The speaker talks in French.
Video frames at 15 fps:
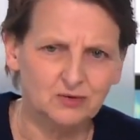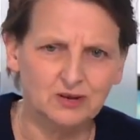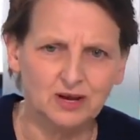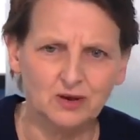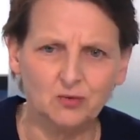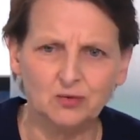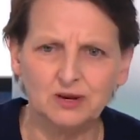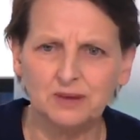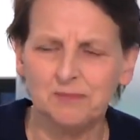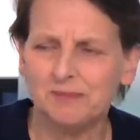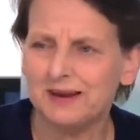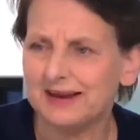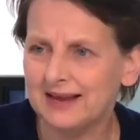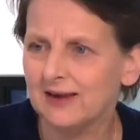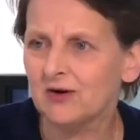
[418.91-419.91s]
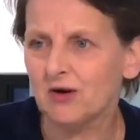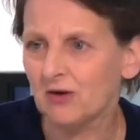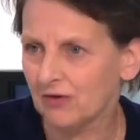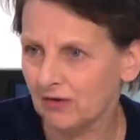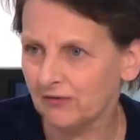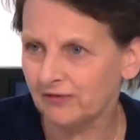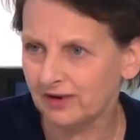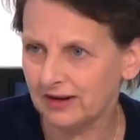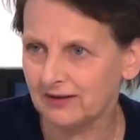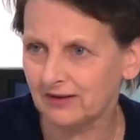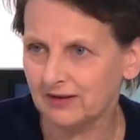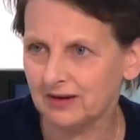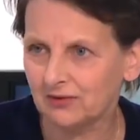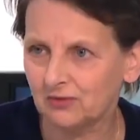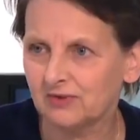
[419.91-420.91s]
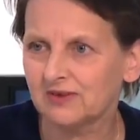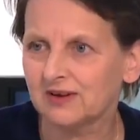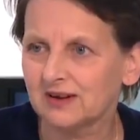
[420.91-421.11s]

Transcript: Donc il y a un côté paniquant, en fait. Il y a toute